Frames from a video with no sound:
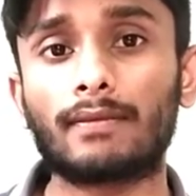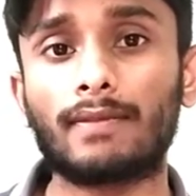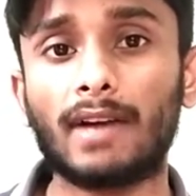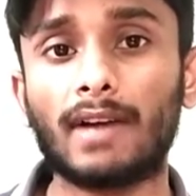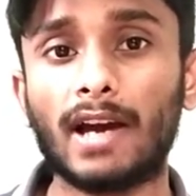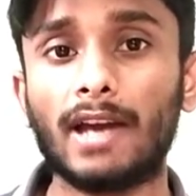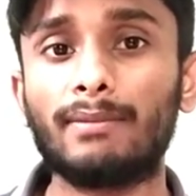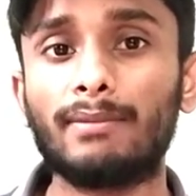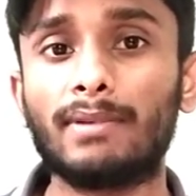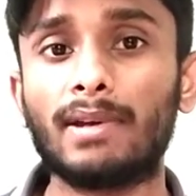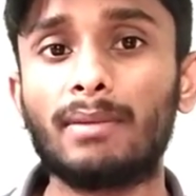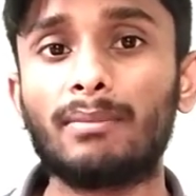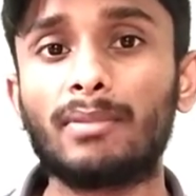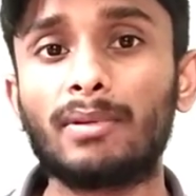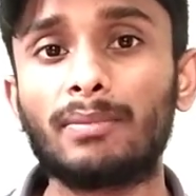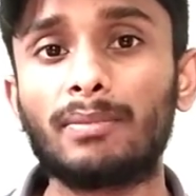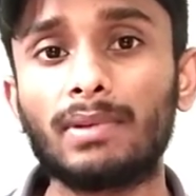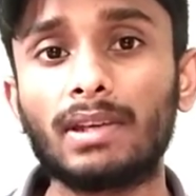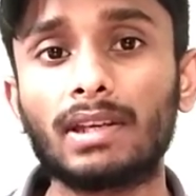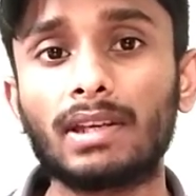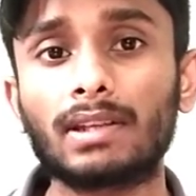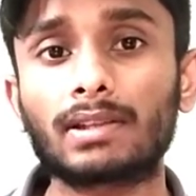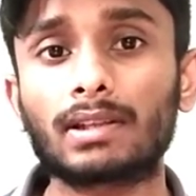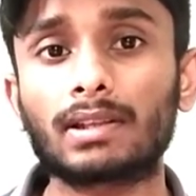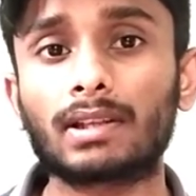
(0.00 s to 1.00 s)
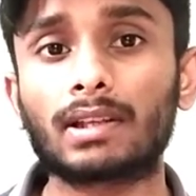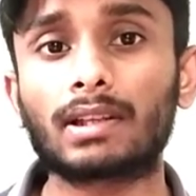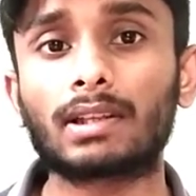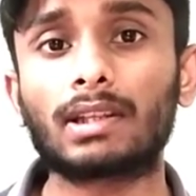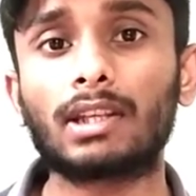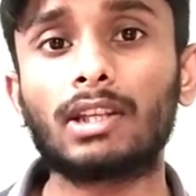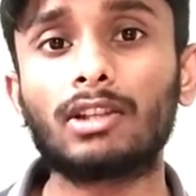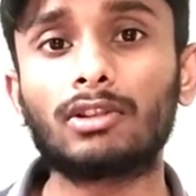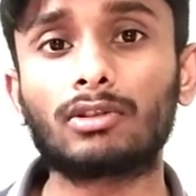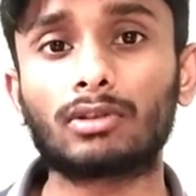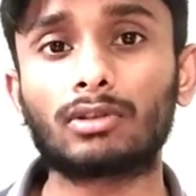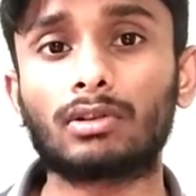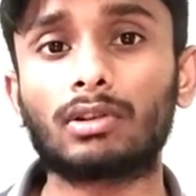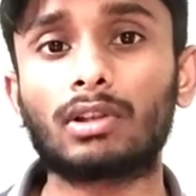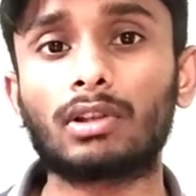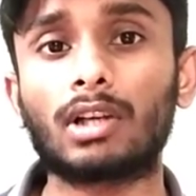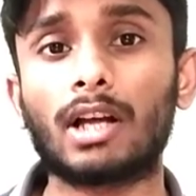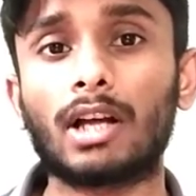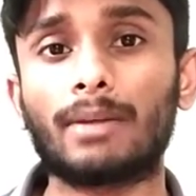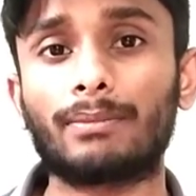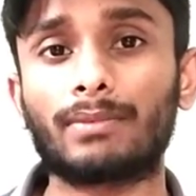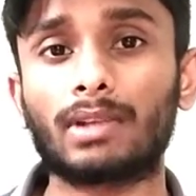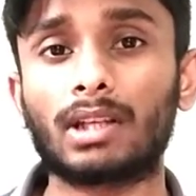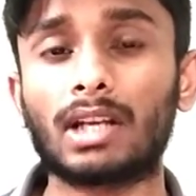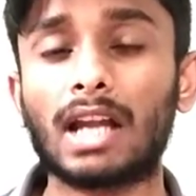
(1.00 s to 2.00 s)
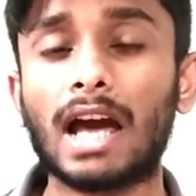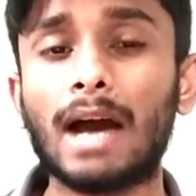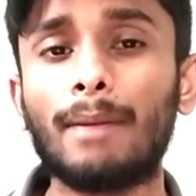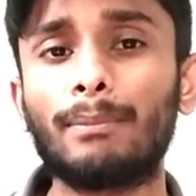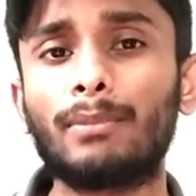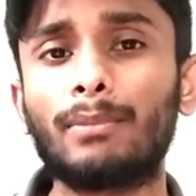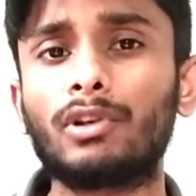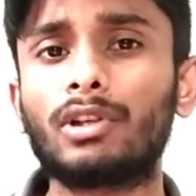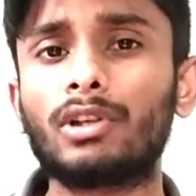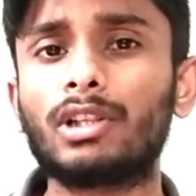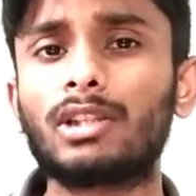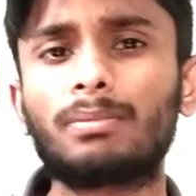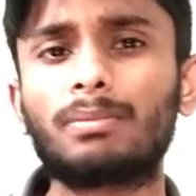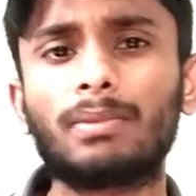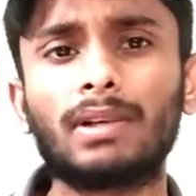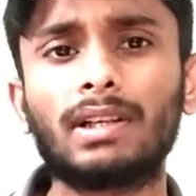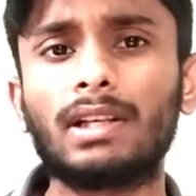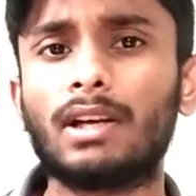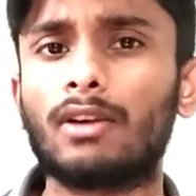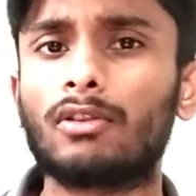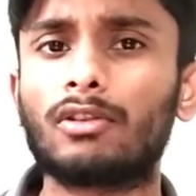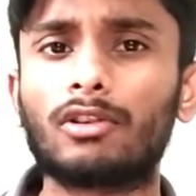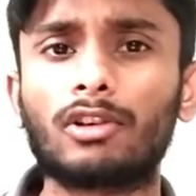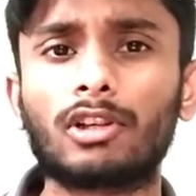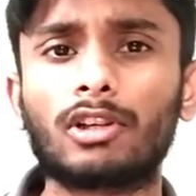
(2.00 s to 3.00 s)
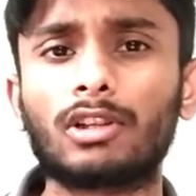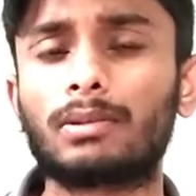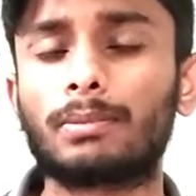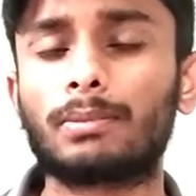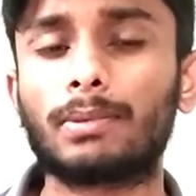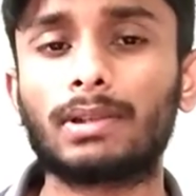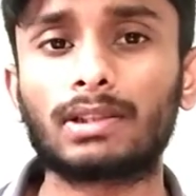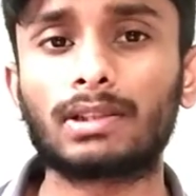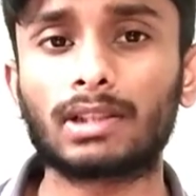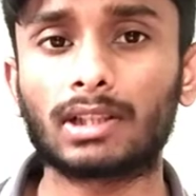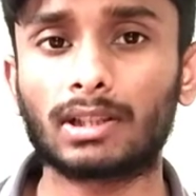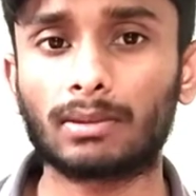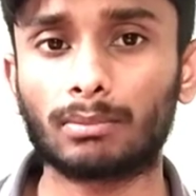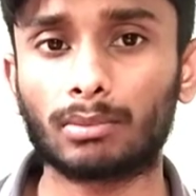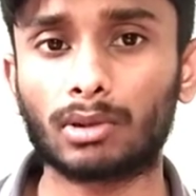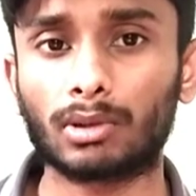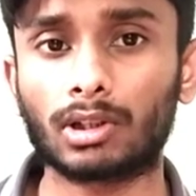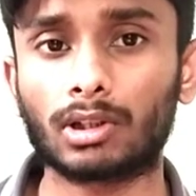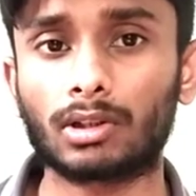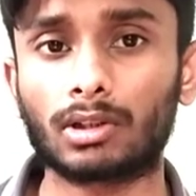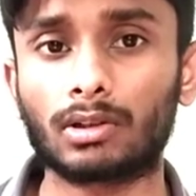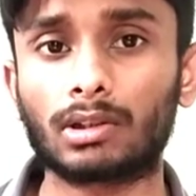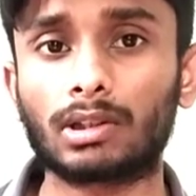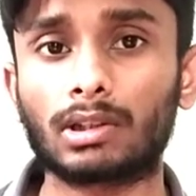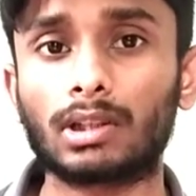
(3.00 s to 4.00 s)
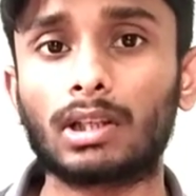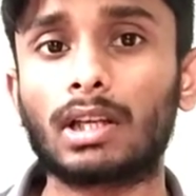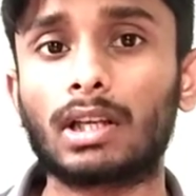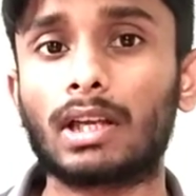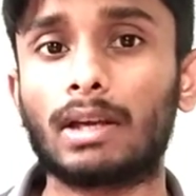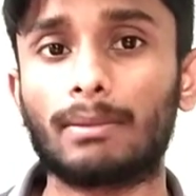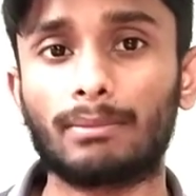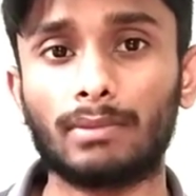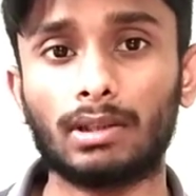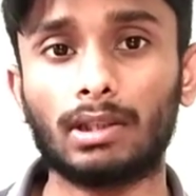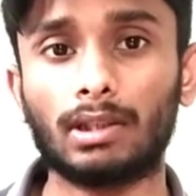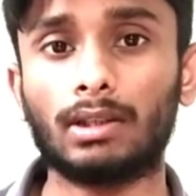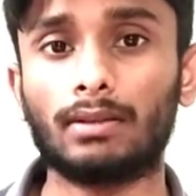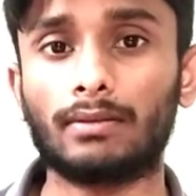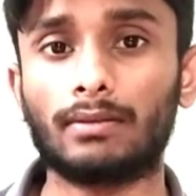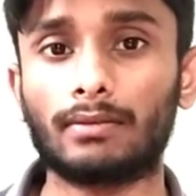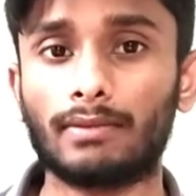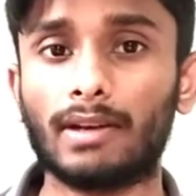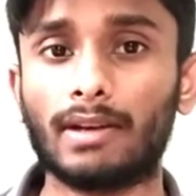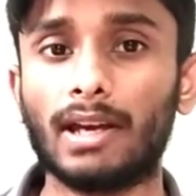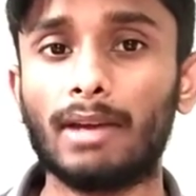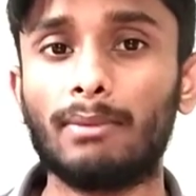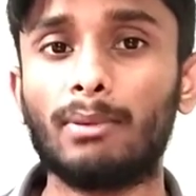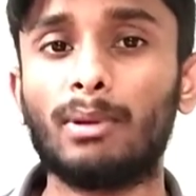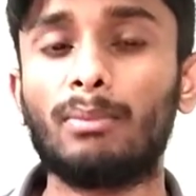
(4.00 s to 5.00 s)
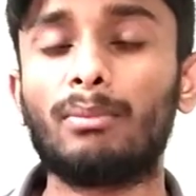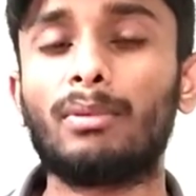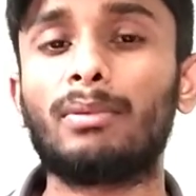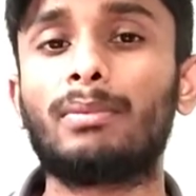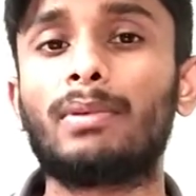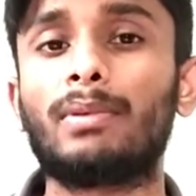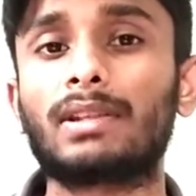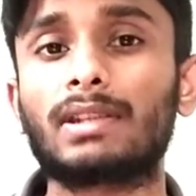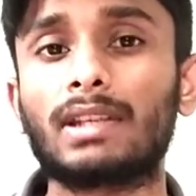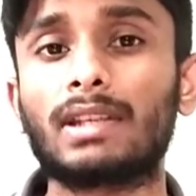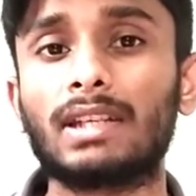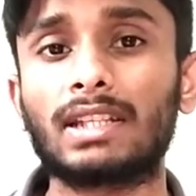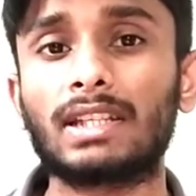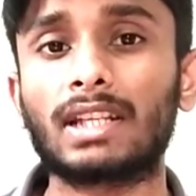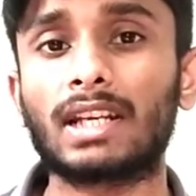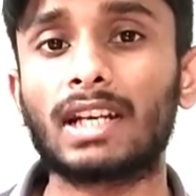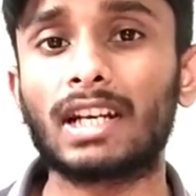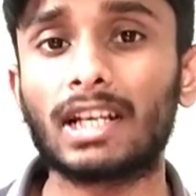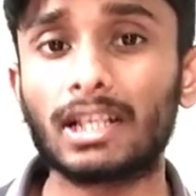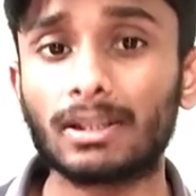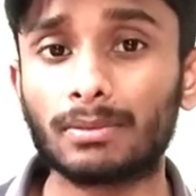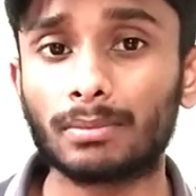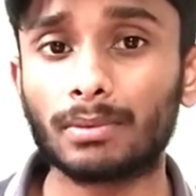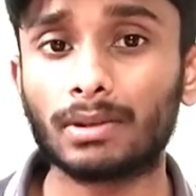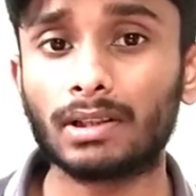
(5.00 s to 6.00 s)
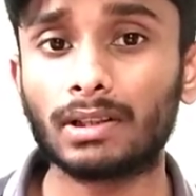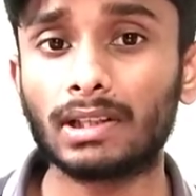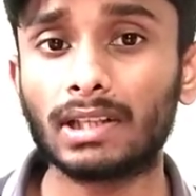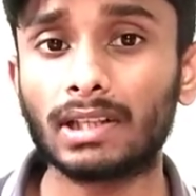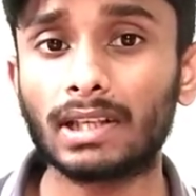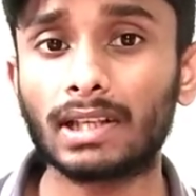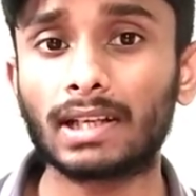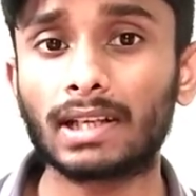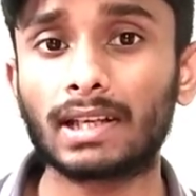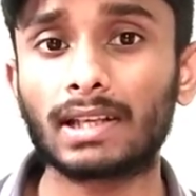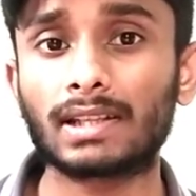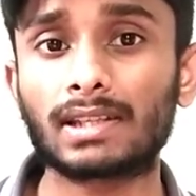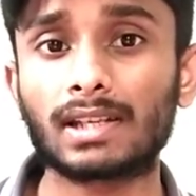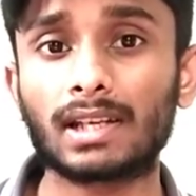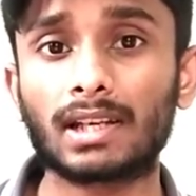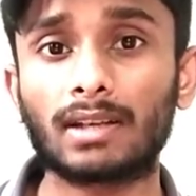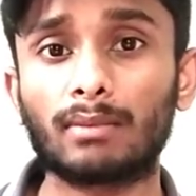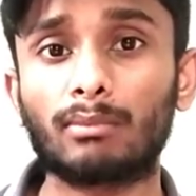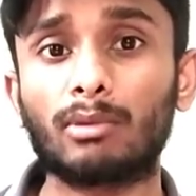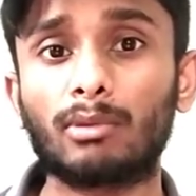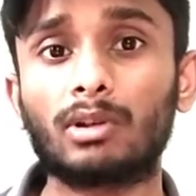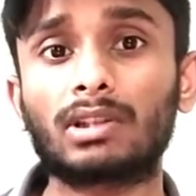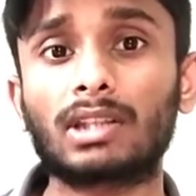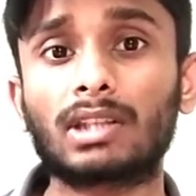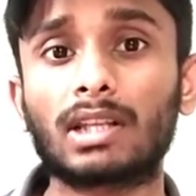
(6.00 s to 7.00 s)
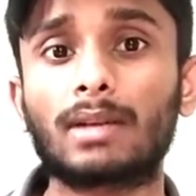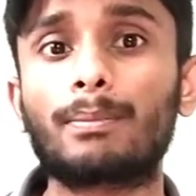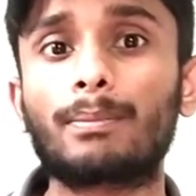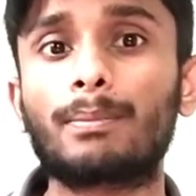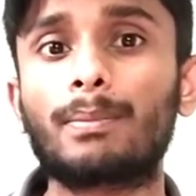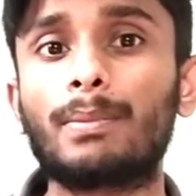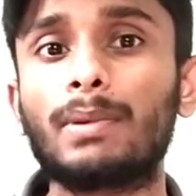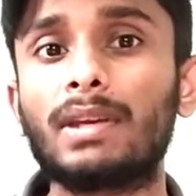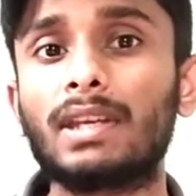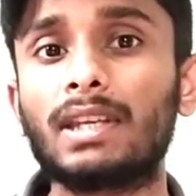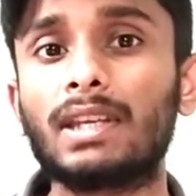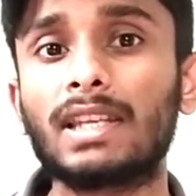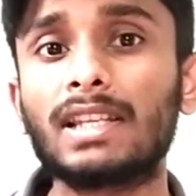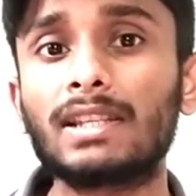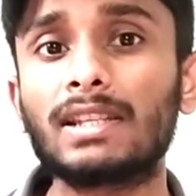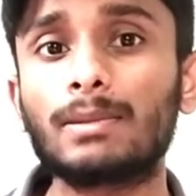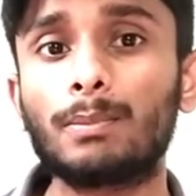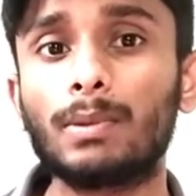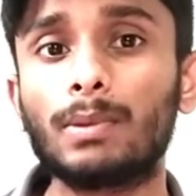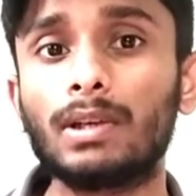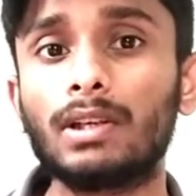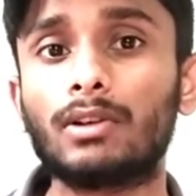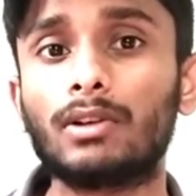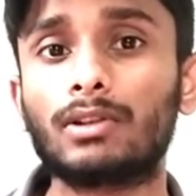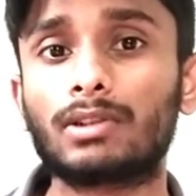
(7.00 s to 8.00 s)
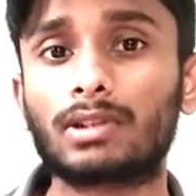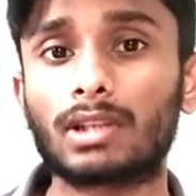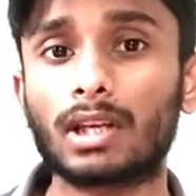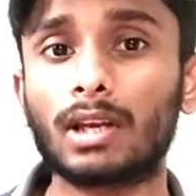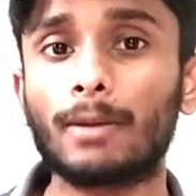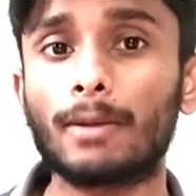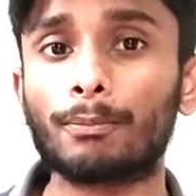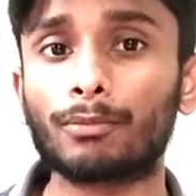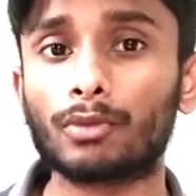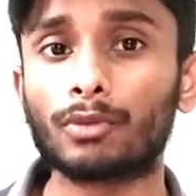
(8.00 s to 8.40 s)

ফাইভ এমবিপিএস কিন্তু আপনার আপলোড স্পিড ডাউনলোড স্পিড ছিল পরের কথা আপনি ফাইভ এমবিপিএস ইন্টারনেট স্পিড নিয়ে রেখেছেন এবং তার পিং স্পিড হচ্ছে